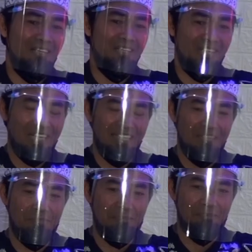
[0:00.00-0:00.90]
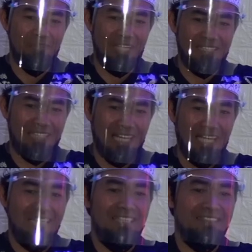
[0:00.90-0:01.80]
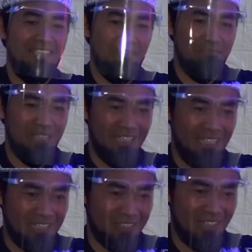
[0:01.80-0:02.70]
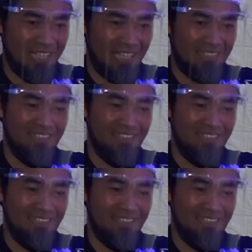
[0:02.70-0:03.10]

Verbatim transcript: Orang yang berpuasa tapi tidak sholat,